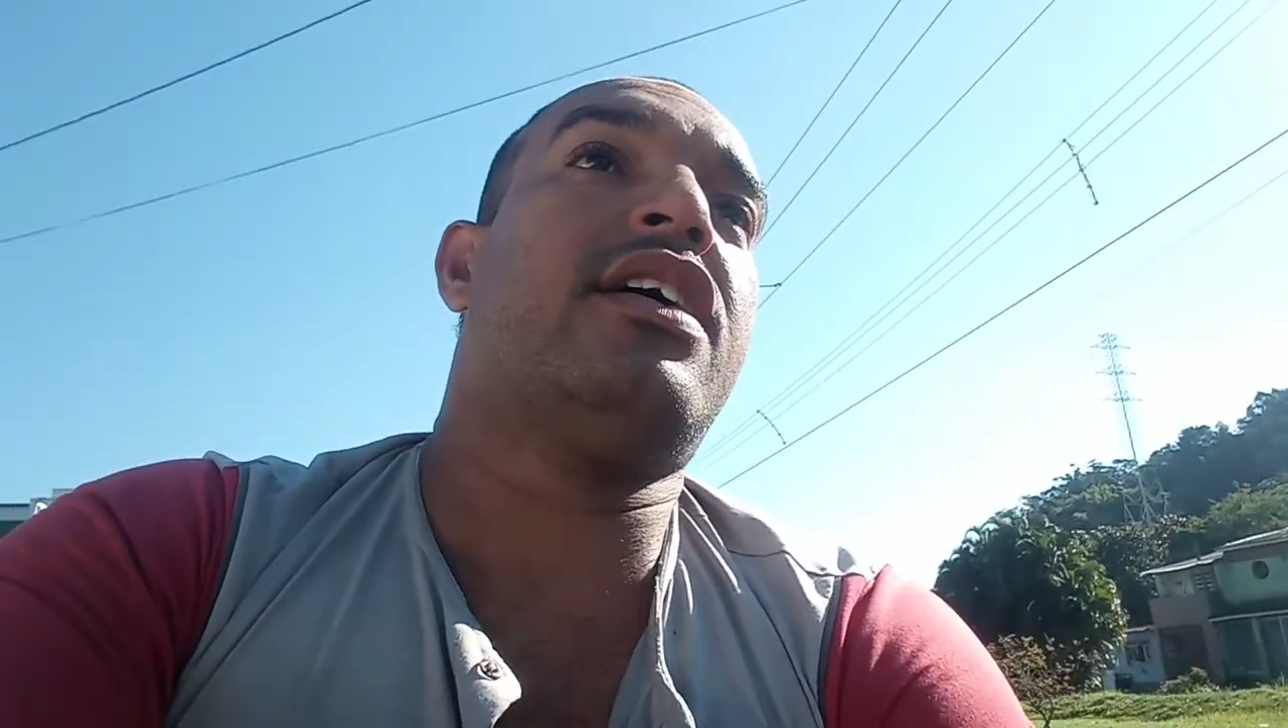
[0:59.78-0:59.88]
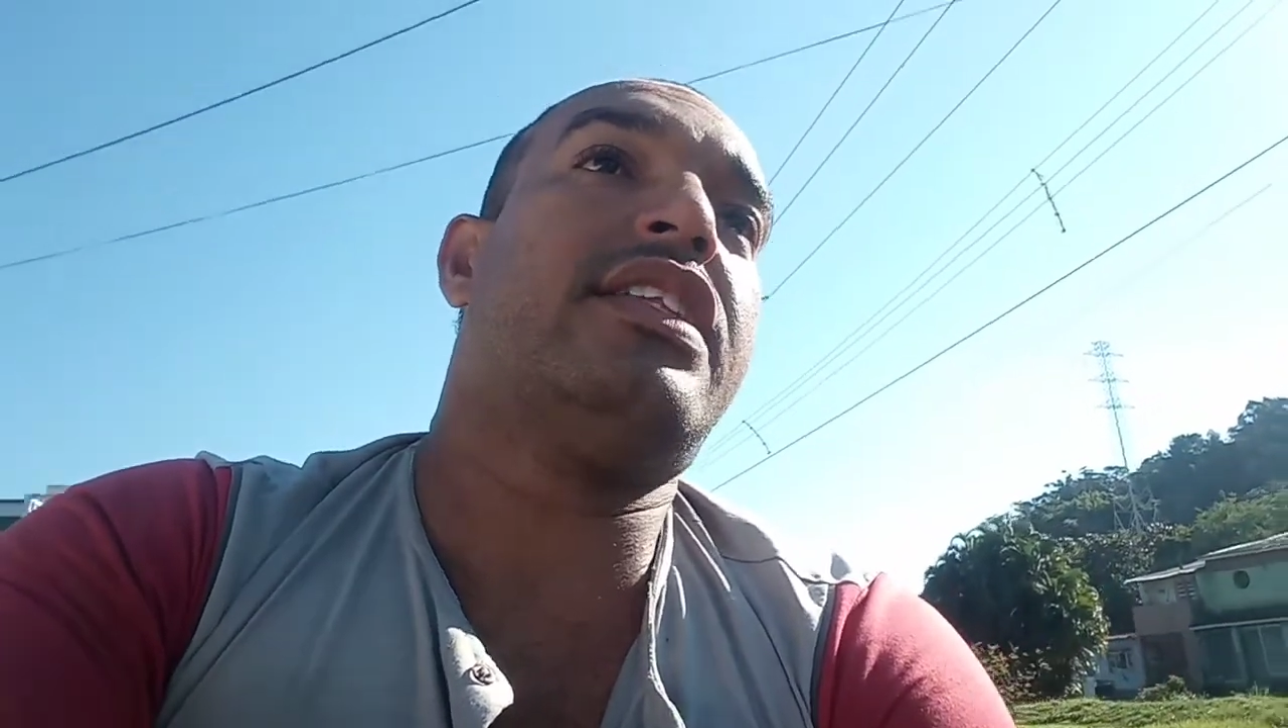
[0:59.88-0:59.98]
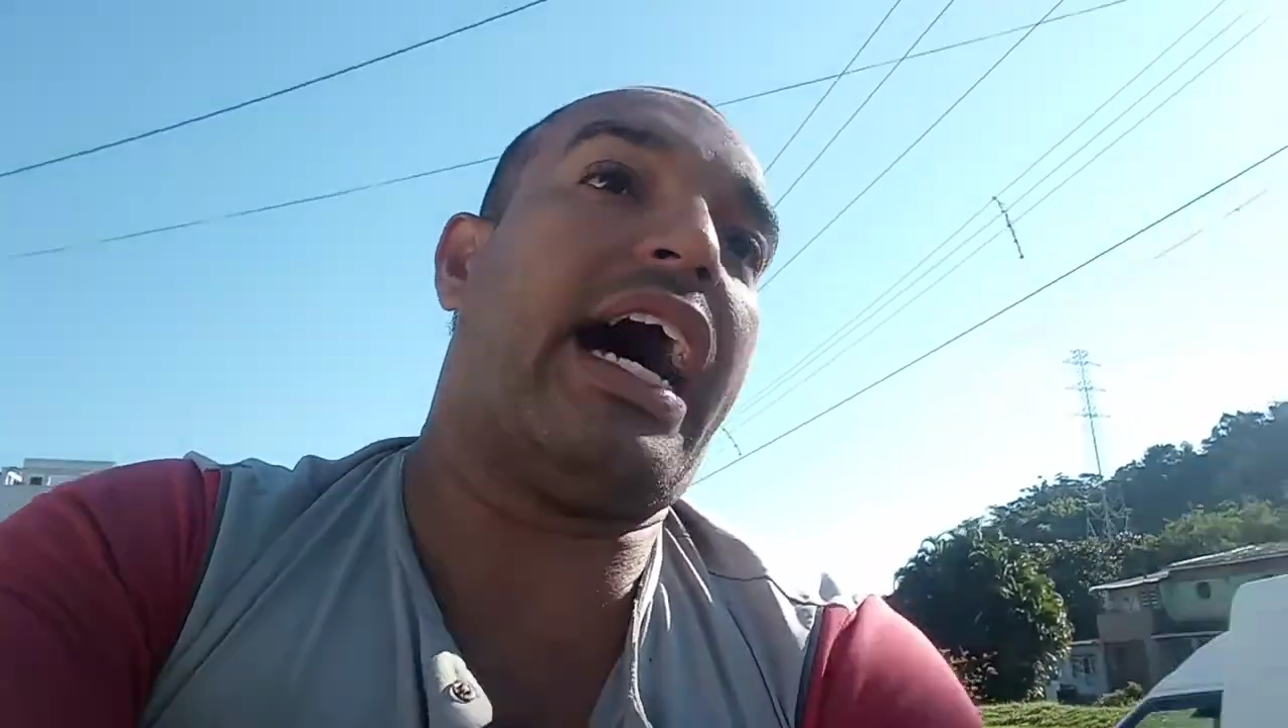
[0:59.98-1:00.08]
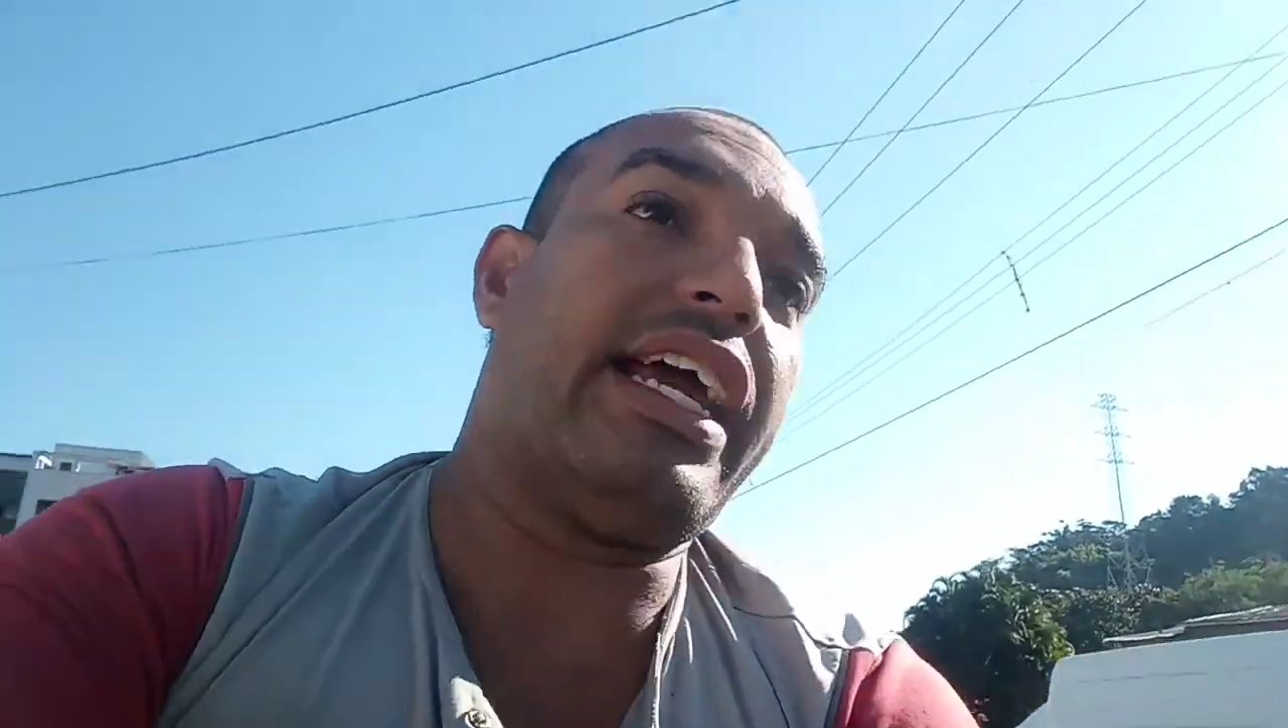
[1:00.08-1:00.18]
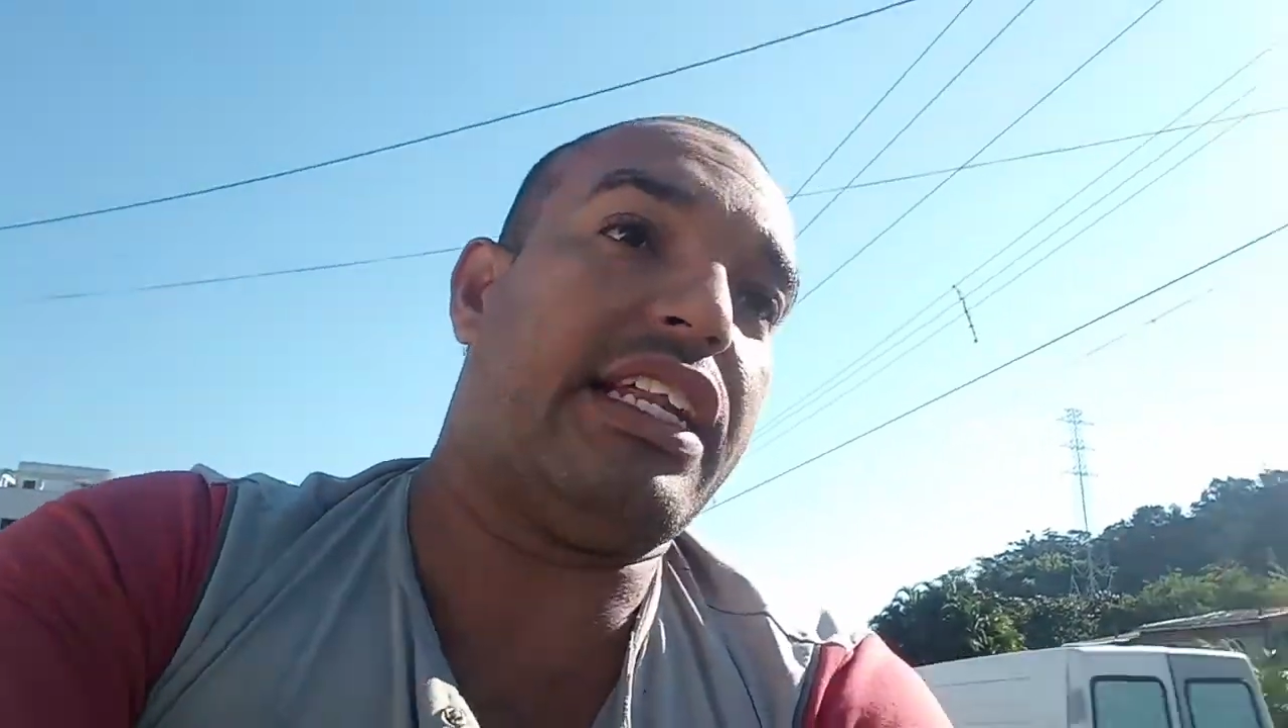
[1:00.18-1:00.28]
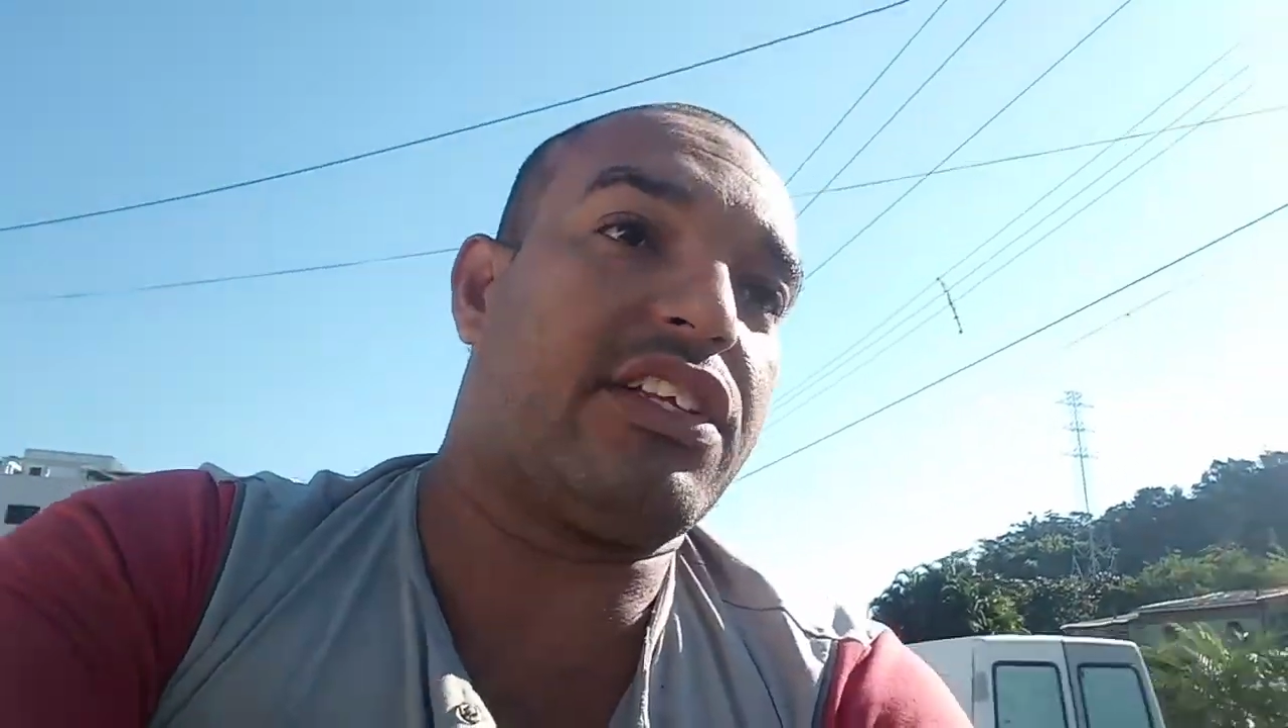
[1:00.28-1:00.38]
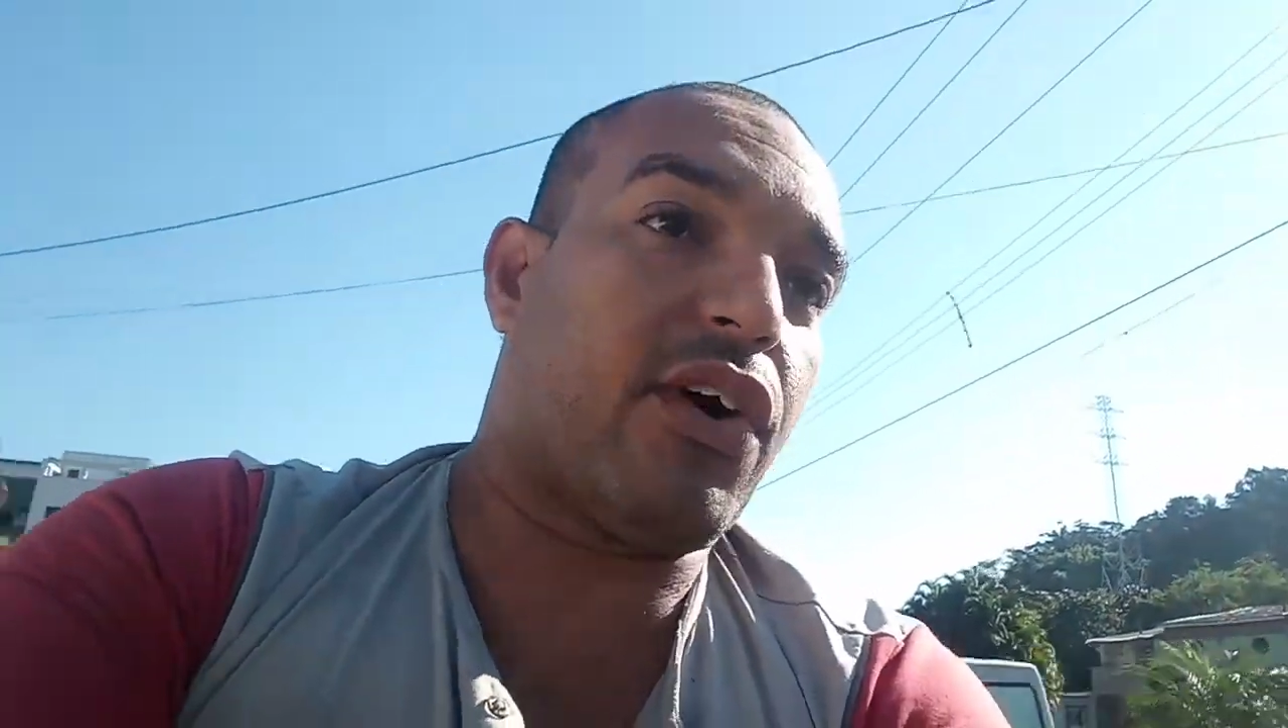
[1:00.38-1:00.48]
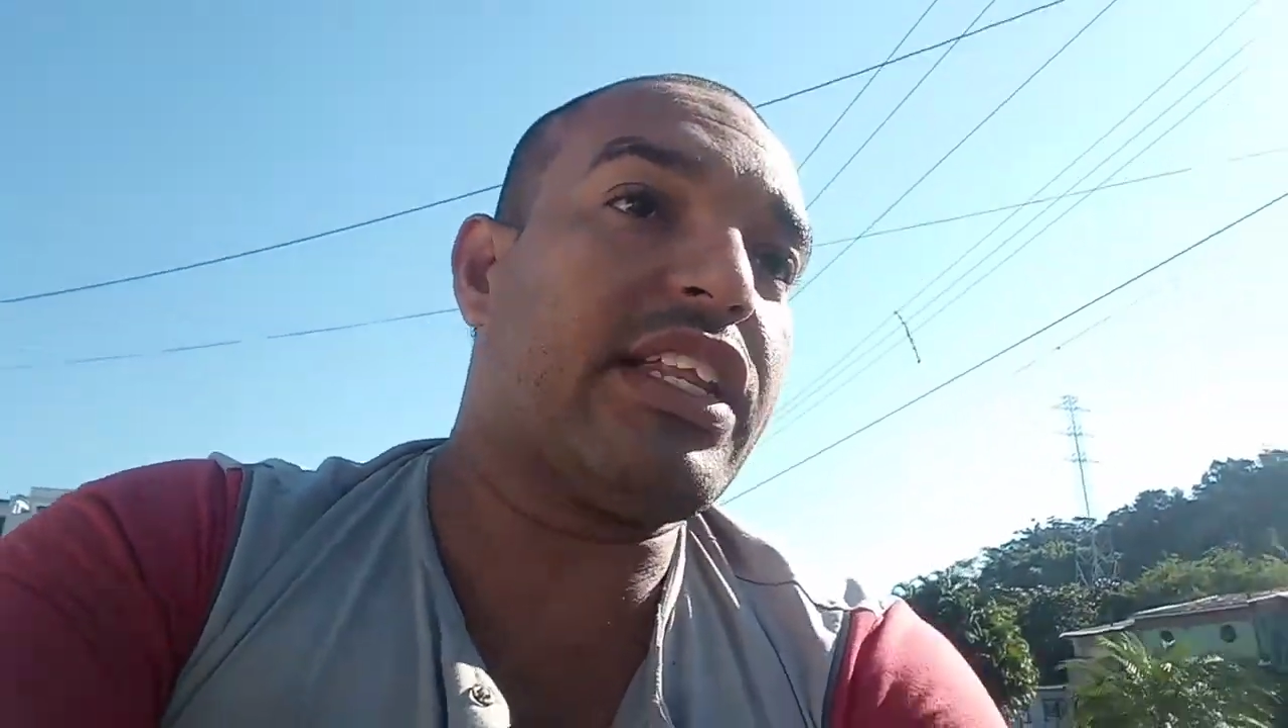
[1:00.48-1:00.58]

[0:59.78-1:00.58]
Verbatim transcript: Tá? Eles vão